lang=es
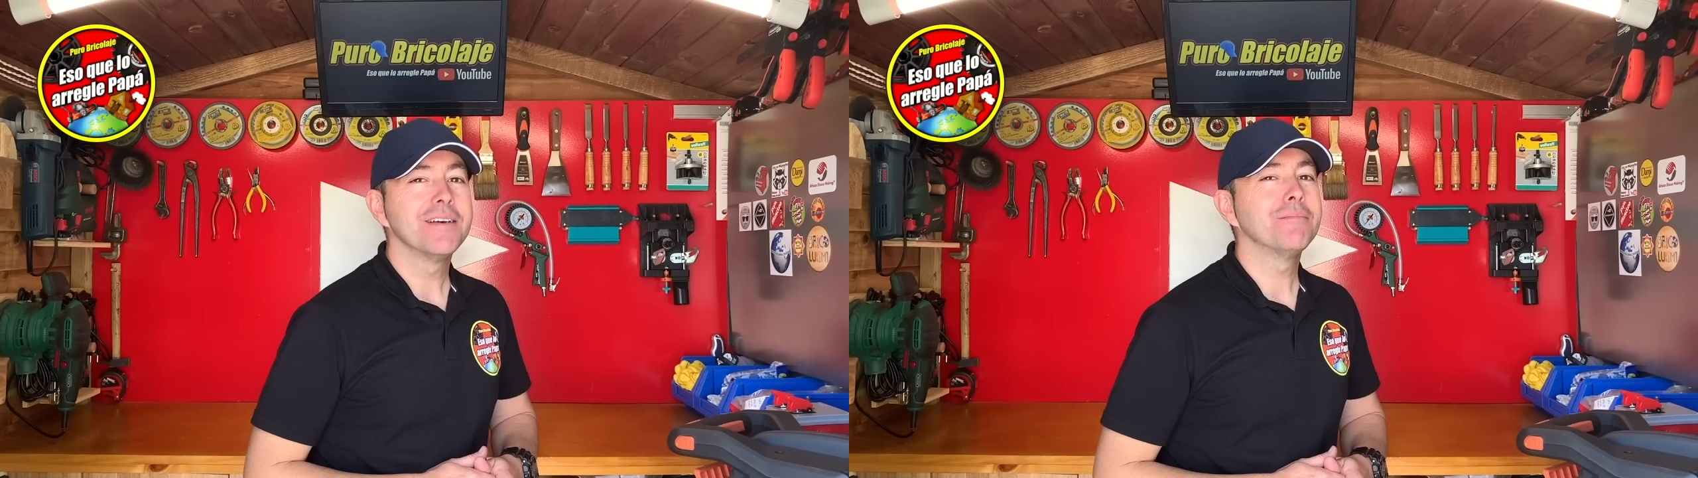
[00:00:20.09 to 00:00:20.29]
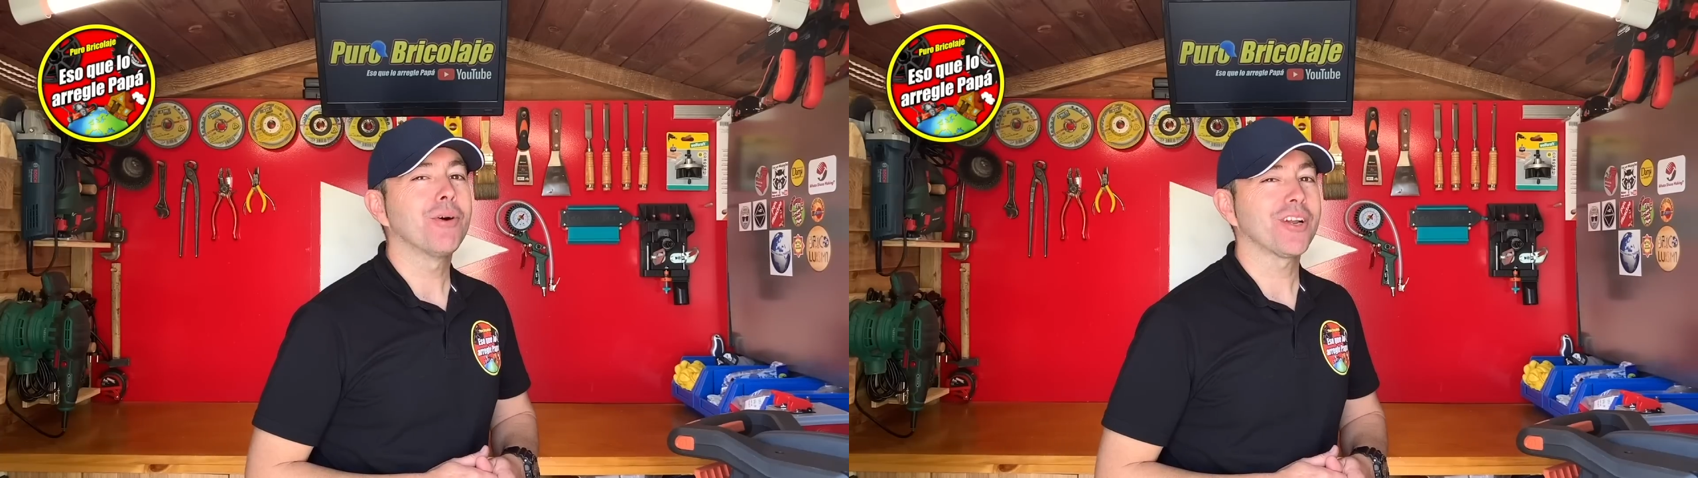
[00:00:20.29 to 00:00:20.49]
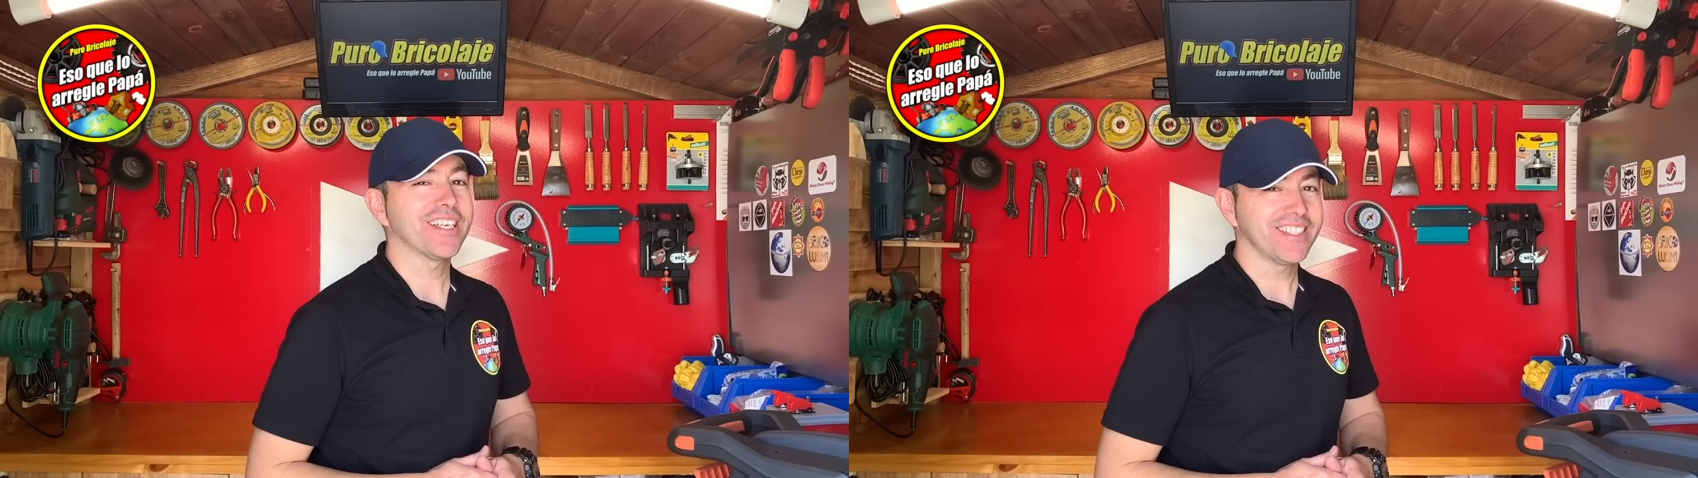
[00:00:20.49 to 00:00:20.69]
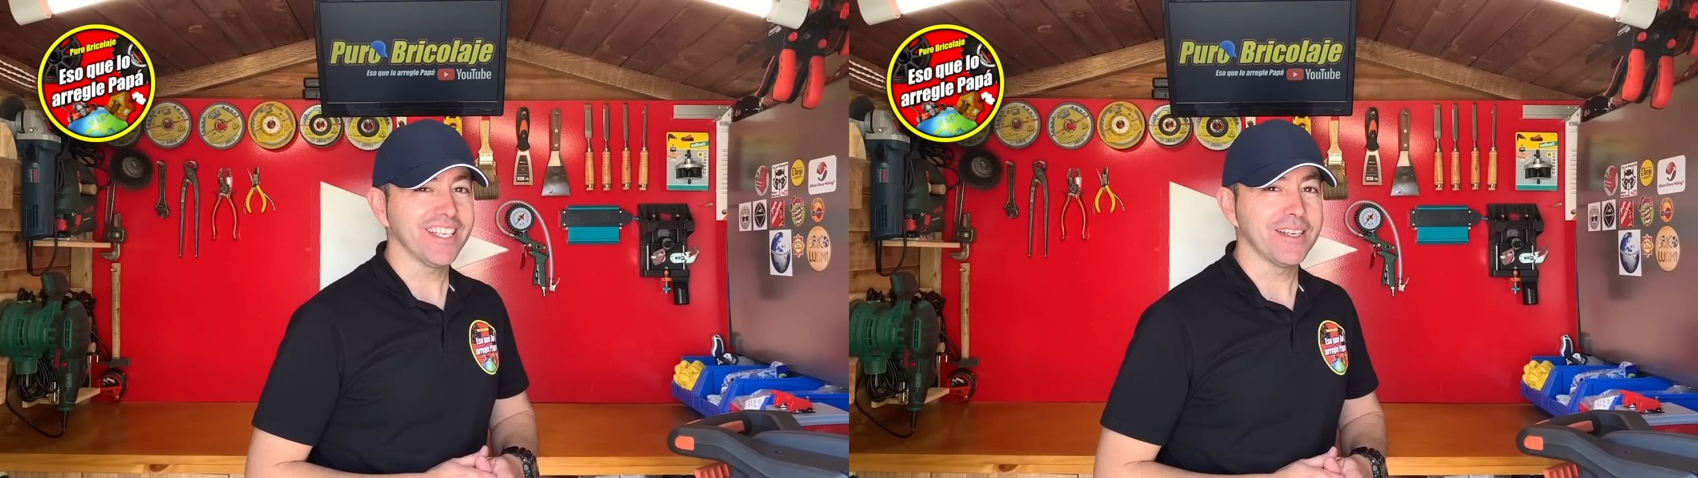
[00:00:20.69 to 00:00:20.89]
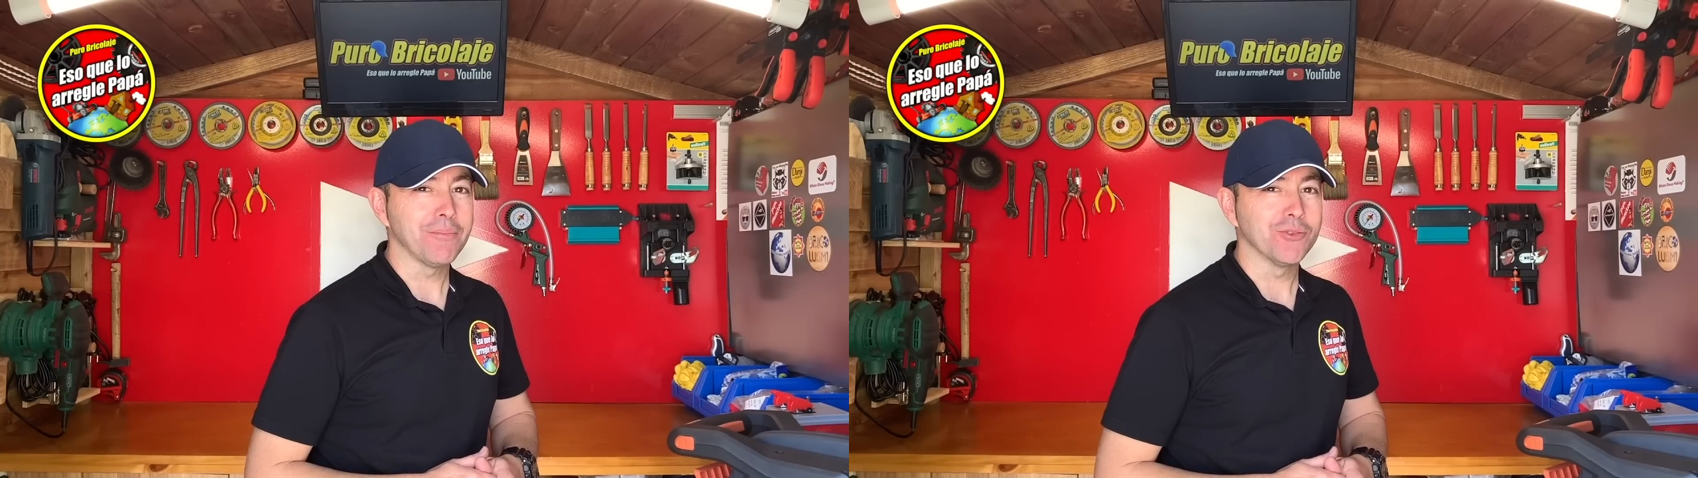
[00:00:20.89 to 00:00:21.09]
porque
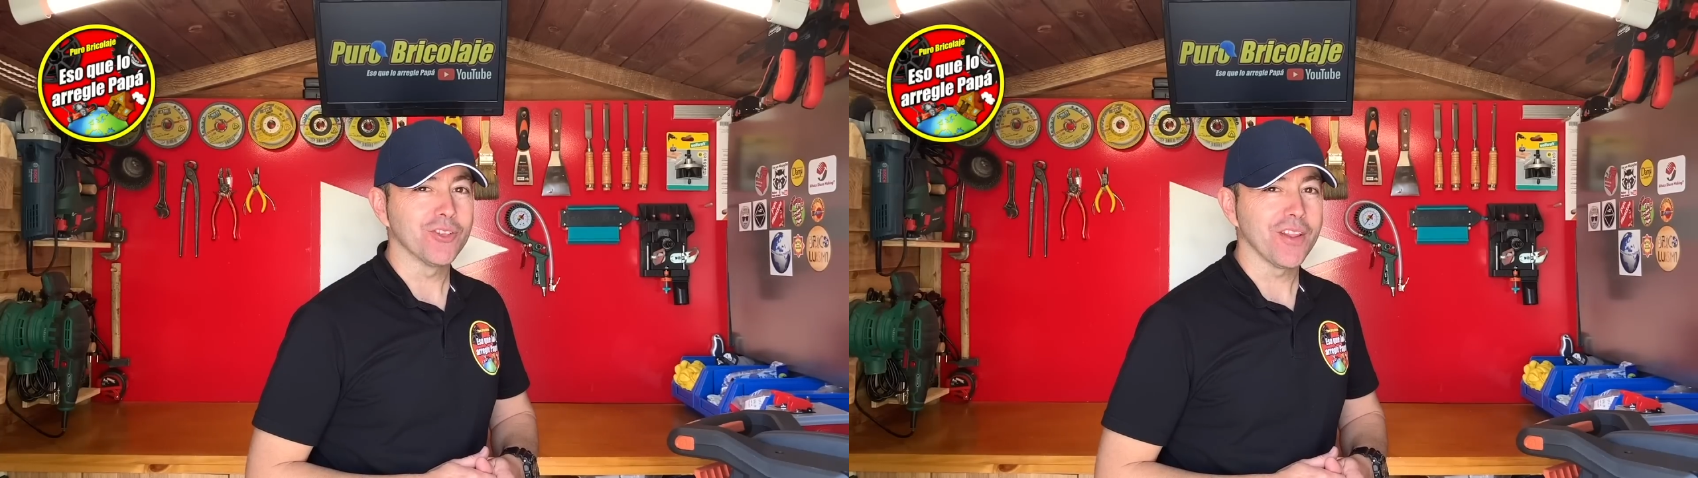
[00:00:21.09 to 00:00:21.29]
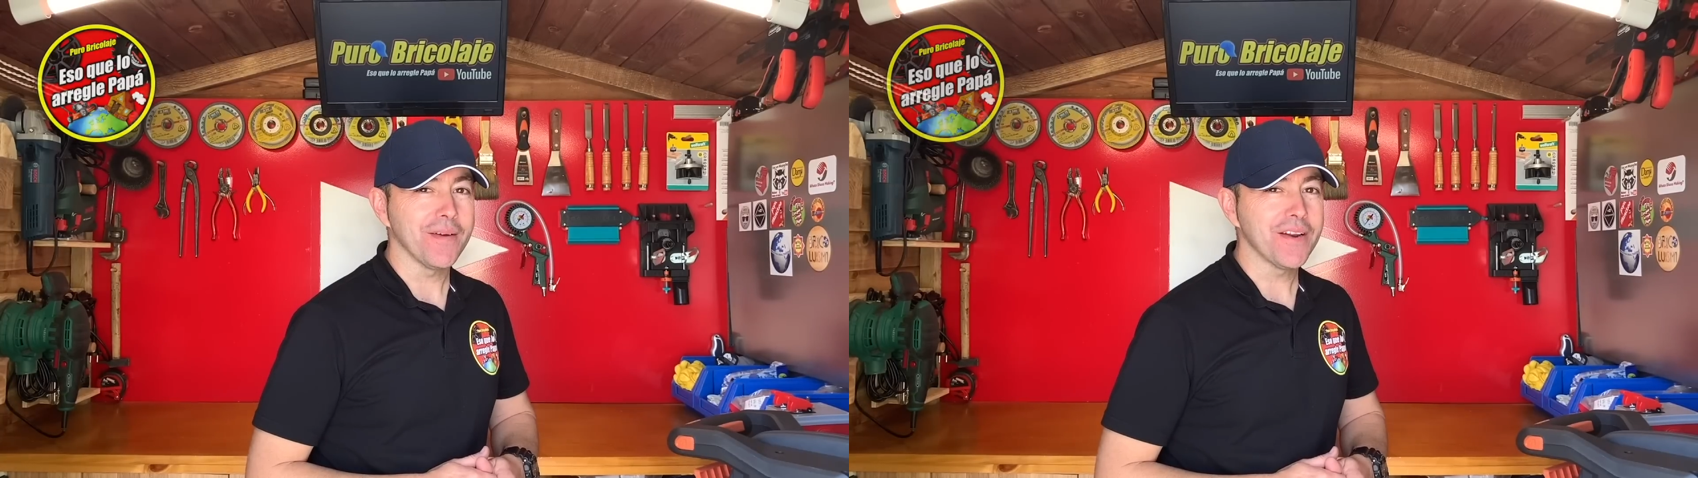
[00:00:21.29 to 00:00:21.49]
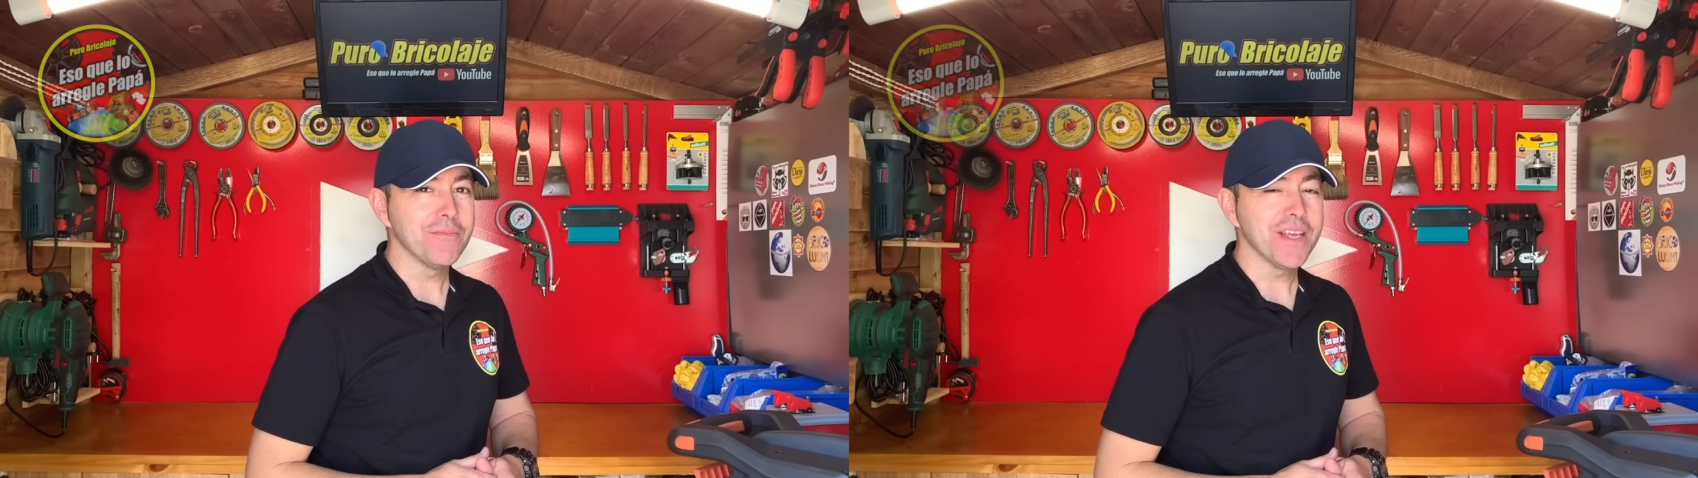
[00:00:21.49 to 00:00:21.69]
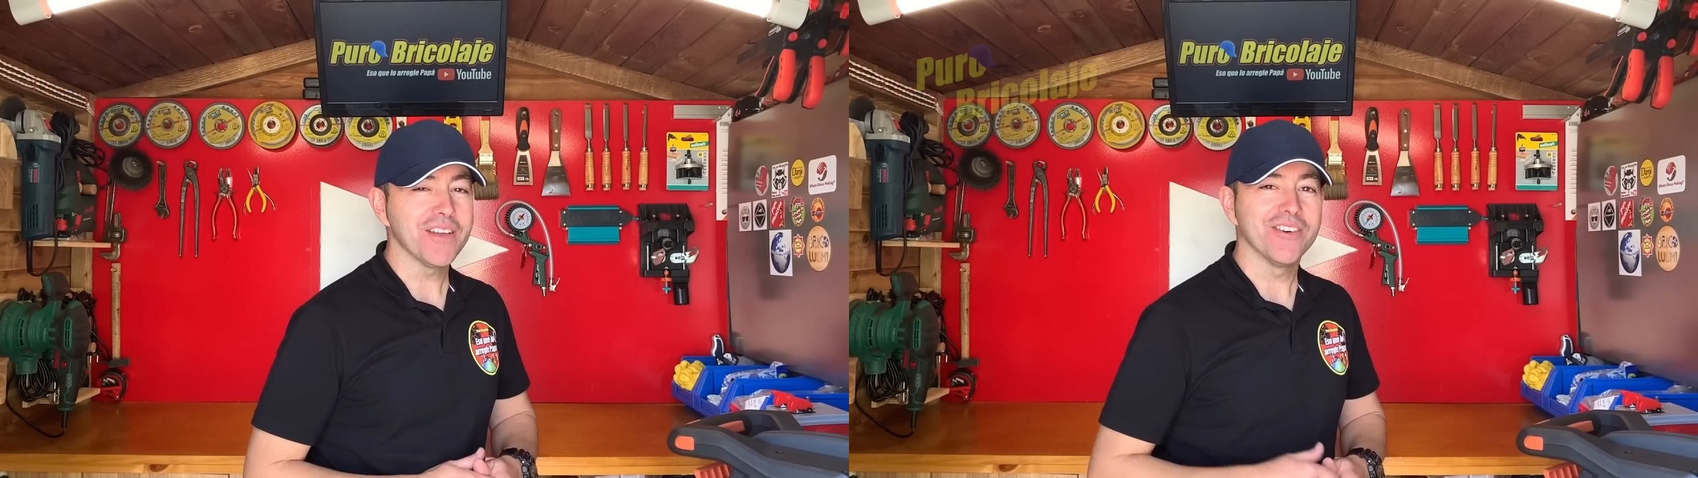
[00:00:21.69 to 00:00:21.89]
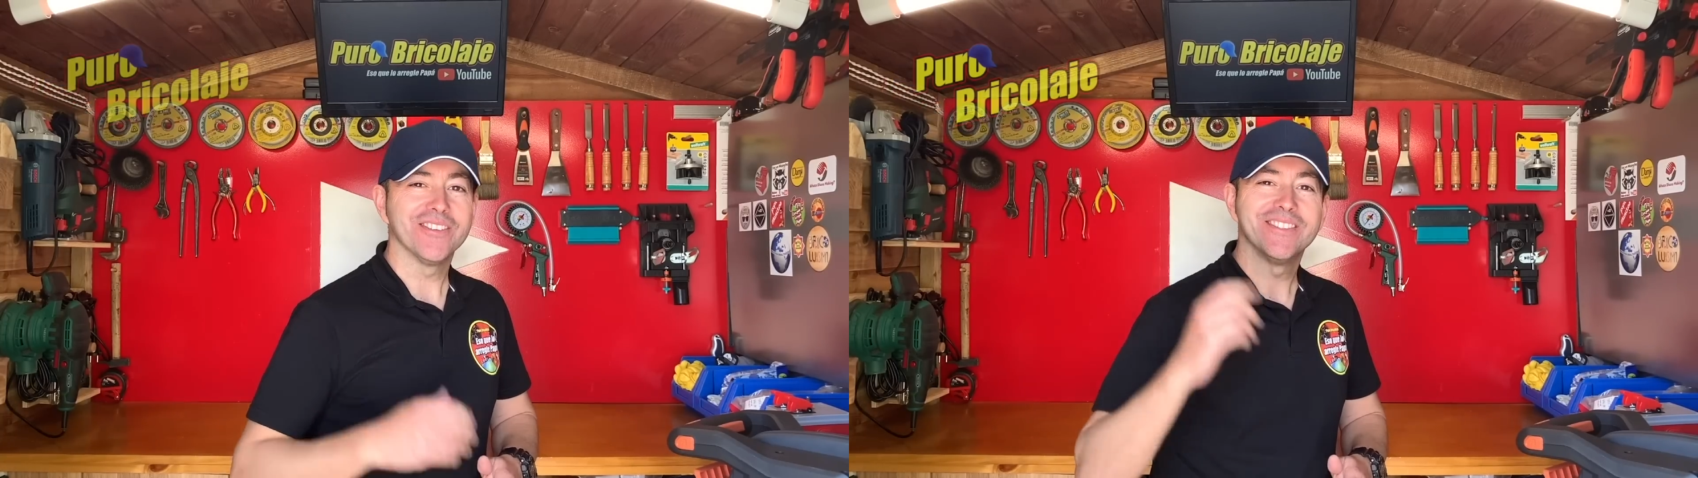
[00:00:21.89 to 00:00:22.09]
estás a punto de ver un
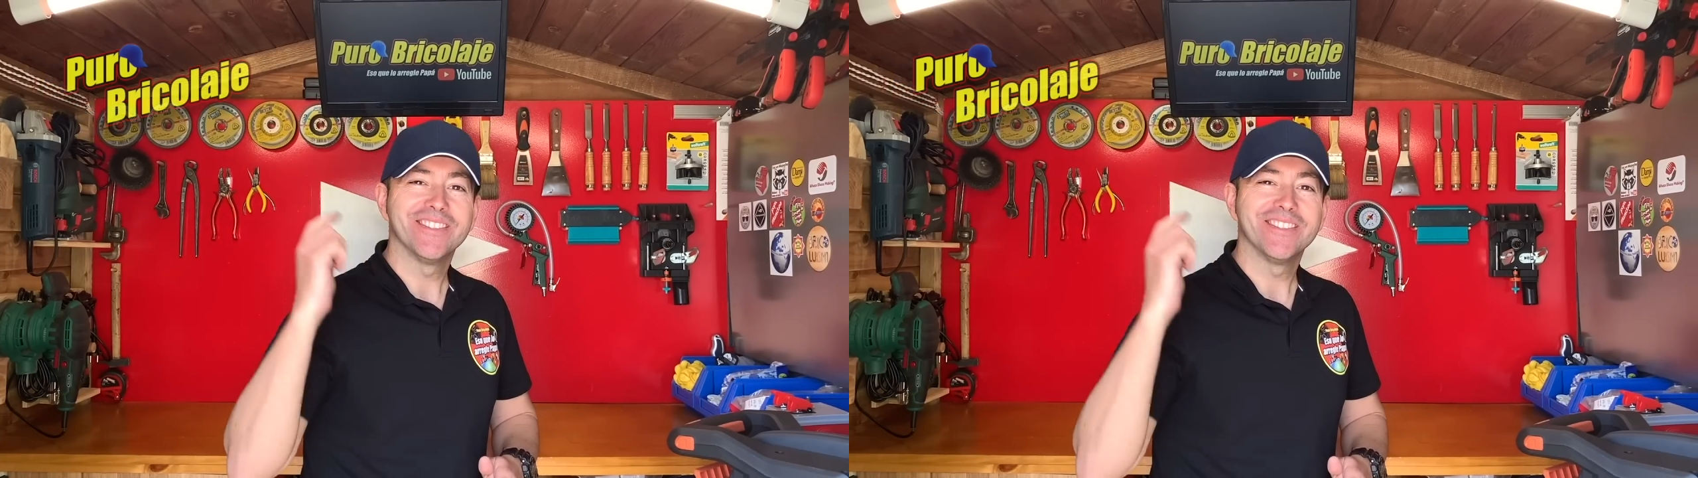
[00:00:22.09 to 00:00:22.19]
vídeo